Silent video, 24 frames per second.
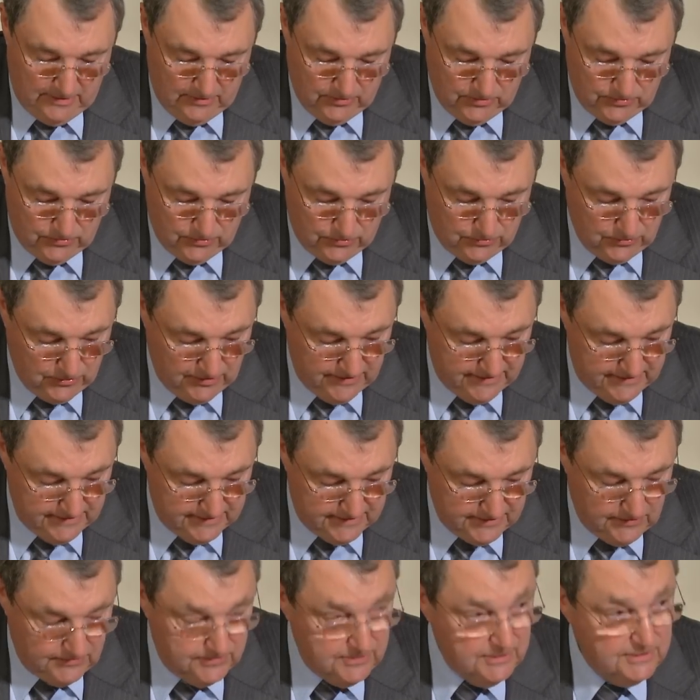la Haute Autorité
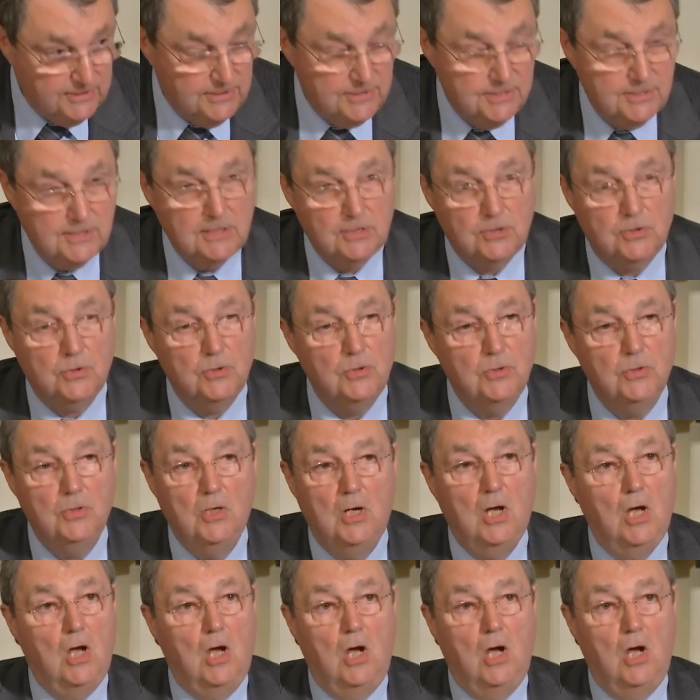de Santé disait que